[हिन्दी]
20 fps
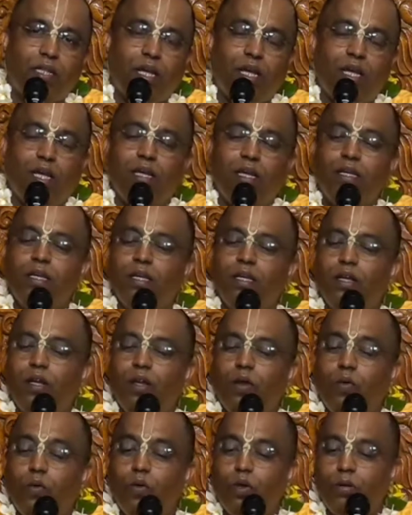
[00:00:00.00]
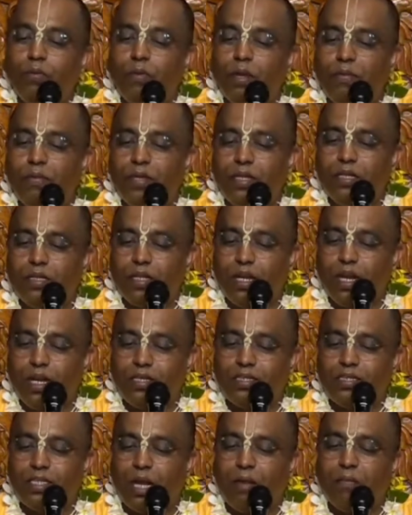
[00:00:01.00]
है उनमें भी इतना
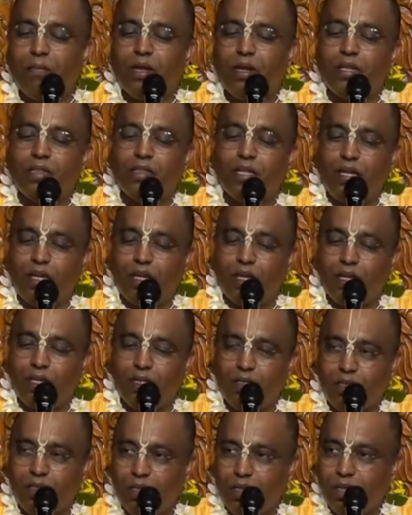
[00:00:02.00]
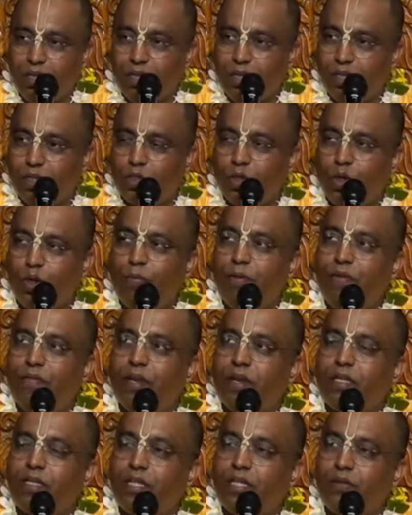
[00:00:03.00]
सामर्थ्य है कि जो भी
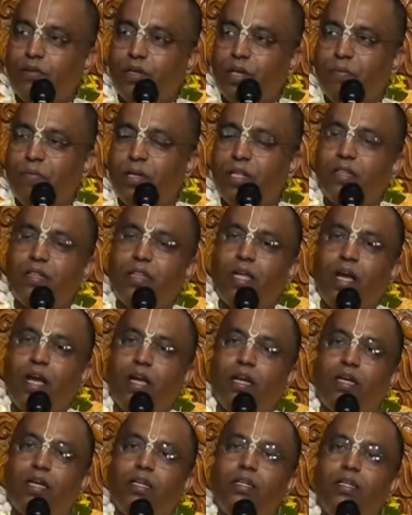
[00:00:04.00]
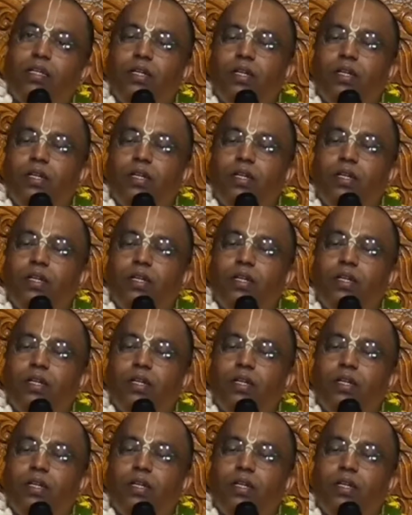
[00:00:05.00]
व्यक्ति उन्हें मिलता है